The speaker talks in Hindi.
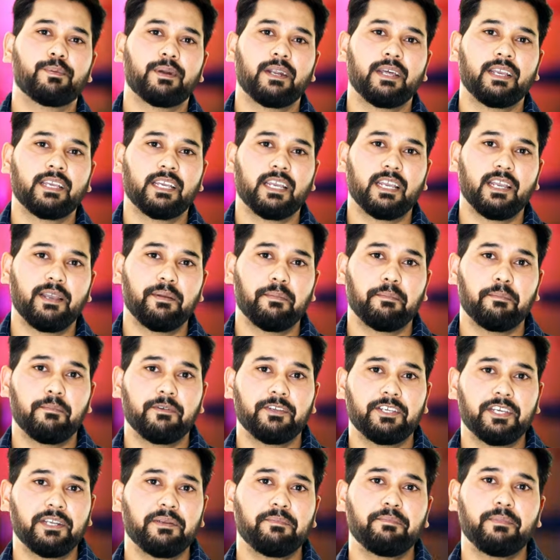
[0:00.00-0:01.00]
पढ़ेंगे
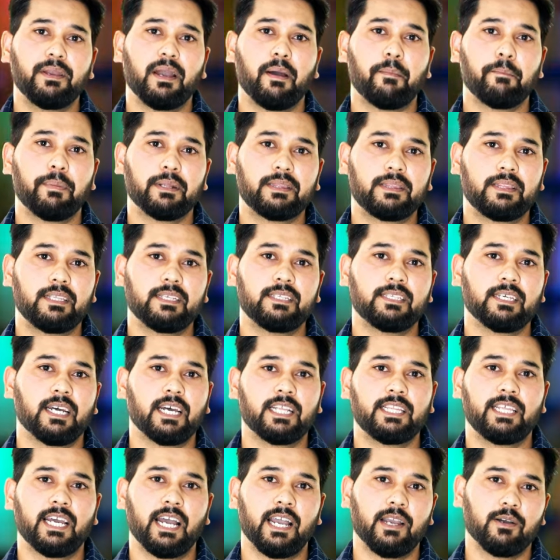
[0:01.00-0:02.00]
यिर्मया बत्तीस
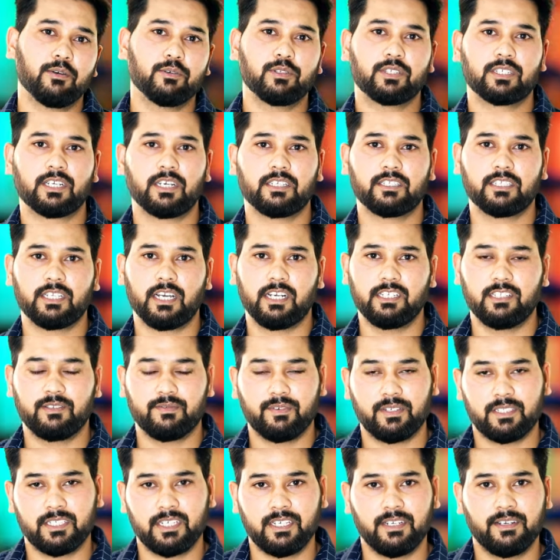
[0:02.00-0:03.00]
अध्याय उसका साइस
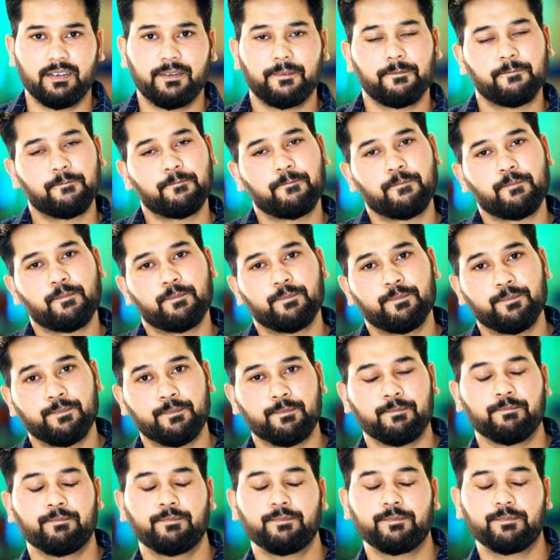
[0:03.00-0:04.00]
वचन
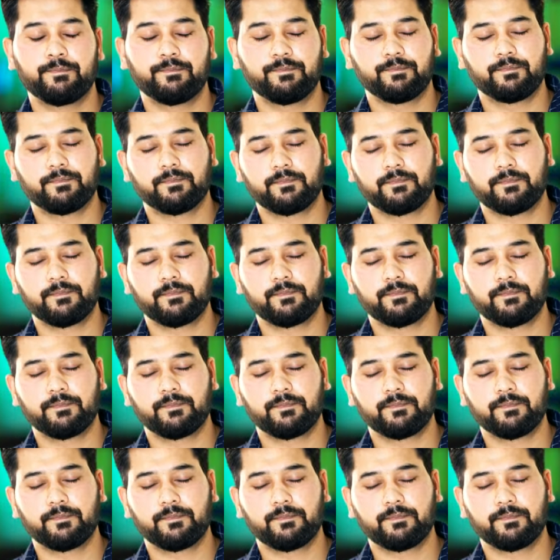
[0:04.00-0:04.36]
हम्म।